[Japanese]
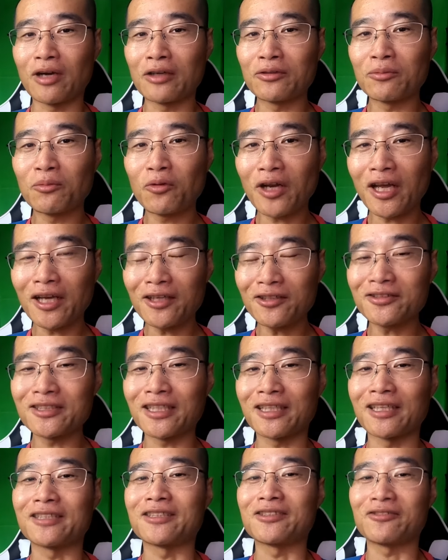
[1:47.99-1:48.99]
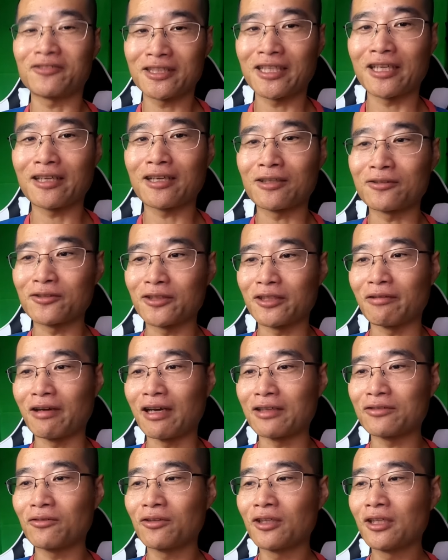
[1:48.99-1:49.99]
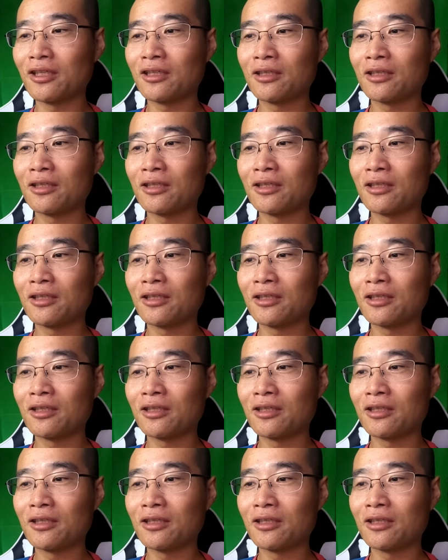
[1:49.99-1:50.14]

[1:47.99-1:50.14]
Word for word: あの、もらえるんじゃないですよ、正確には。あの、